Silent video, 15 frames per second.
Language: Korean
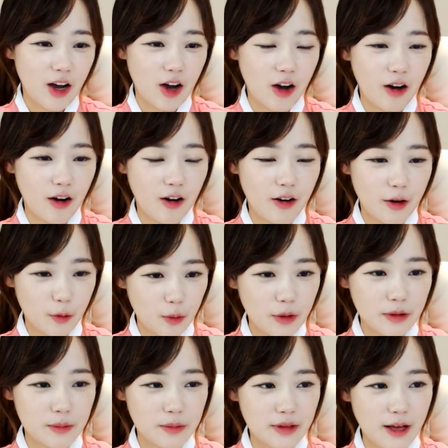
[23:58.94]
어 예,
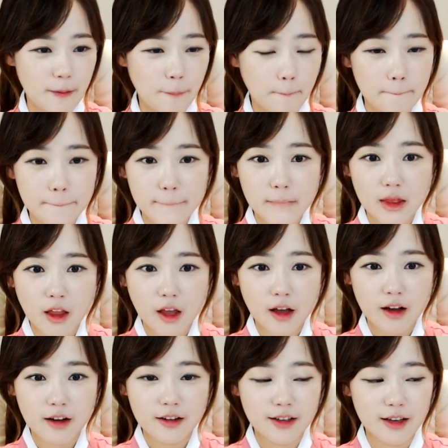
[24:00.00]
고맙습니다.
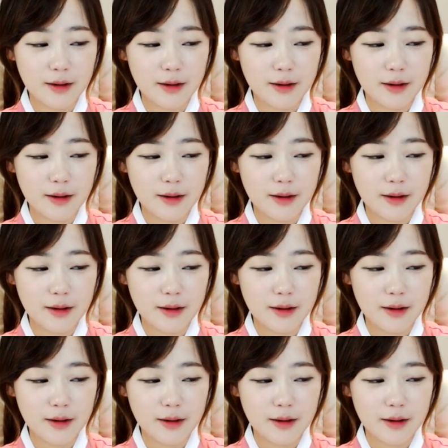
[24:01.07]
예,